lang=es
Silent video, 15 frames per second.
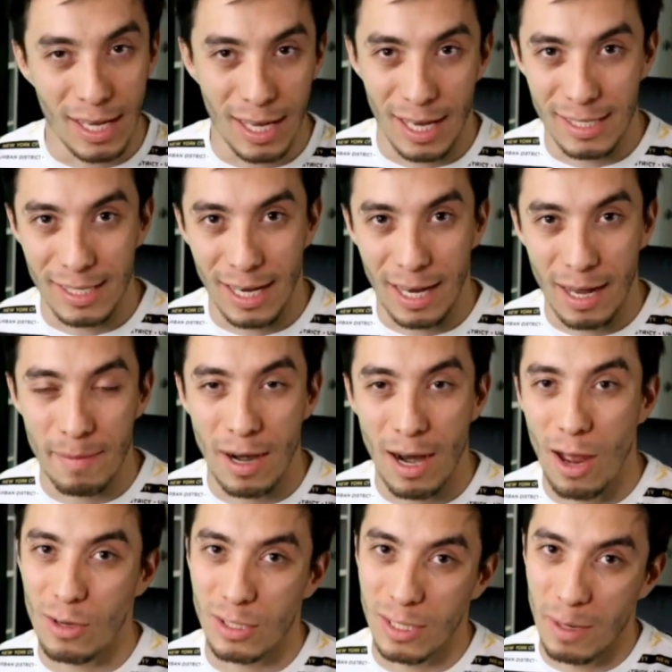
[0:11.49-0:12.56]
esa cámara
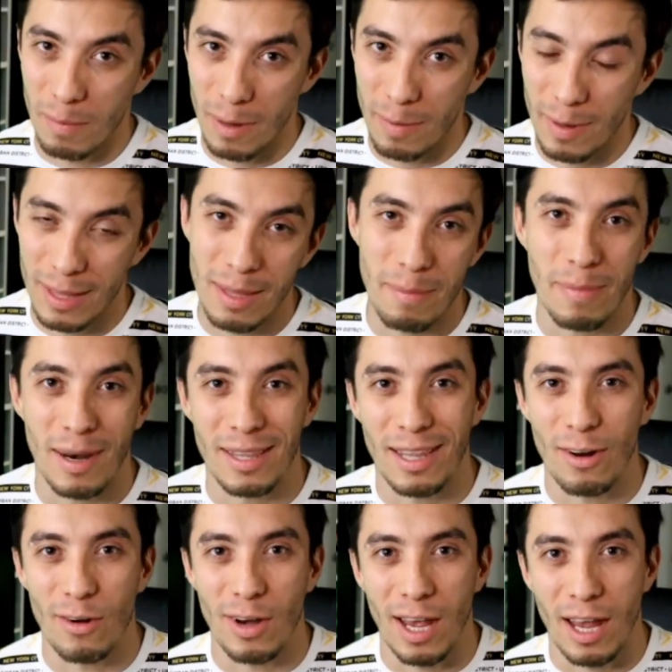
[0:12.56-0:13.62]
o simplemente para
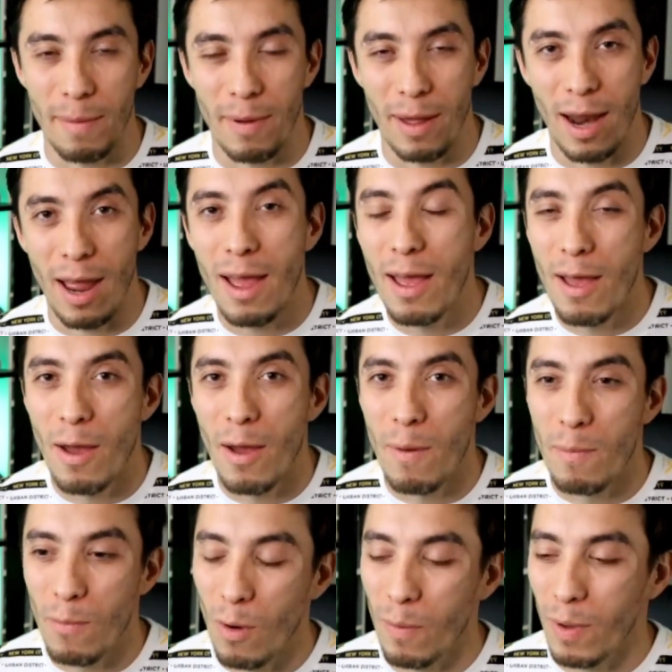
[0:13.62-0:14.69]
tener una cámara
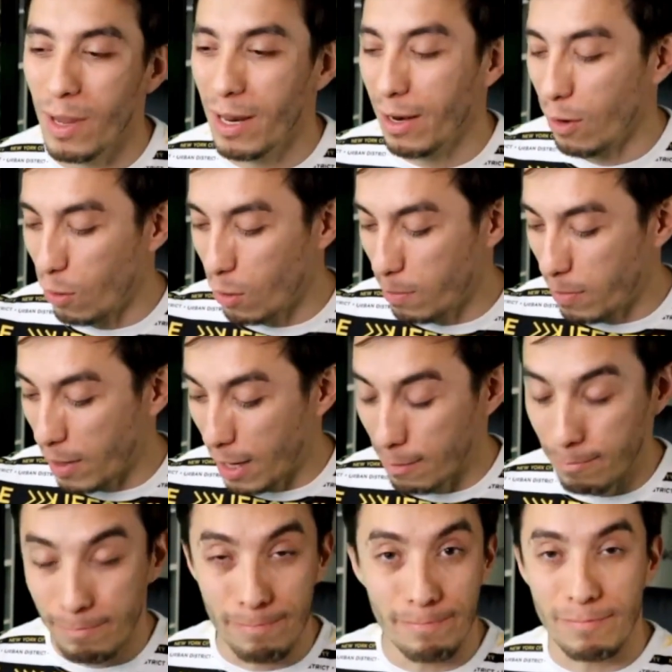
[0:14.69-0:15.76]
móvil o para,